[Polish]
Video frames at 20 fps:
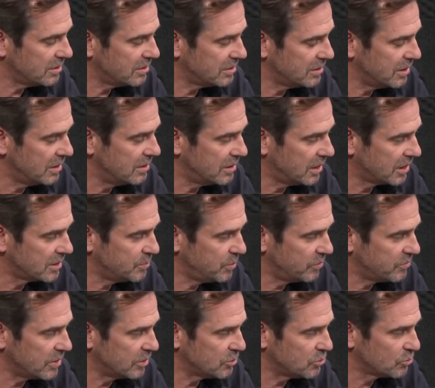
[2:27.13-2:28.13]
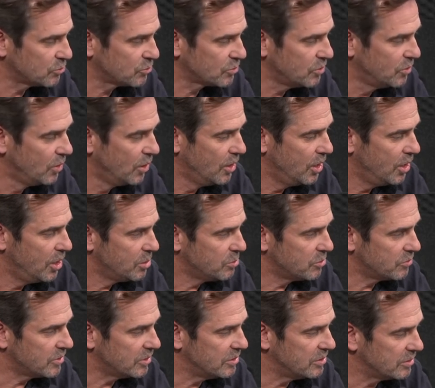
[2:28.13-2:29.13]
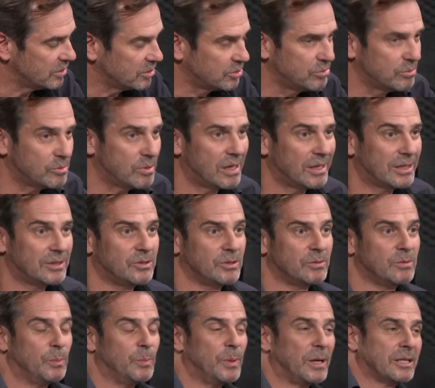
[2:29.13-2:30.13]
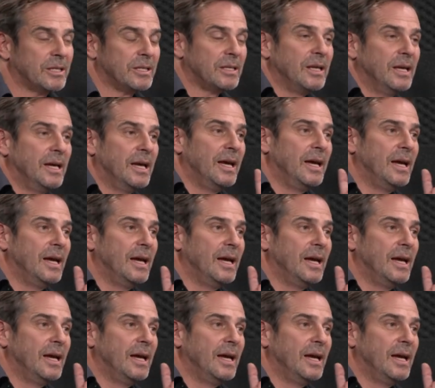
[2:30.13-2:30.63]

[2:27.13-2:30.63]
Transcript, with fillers: e, ten tekst po francusku, mówię do nich, słuchajcie chłopaki,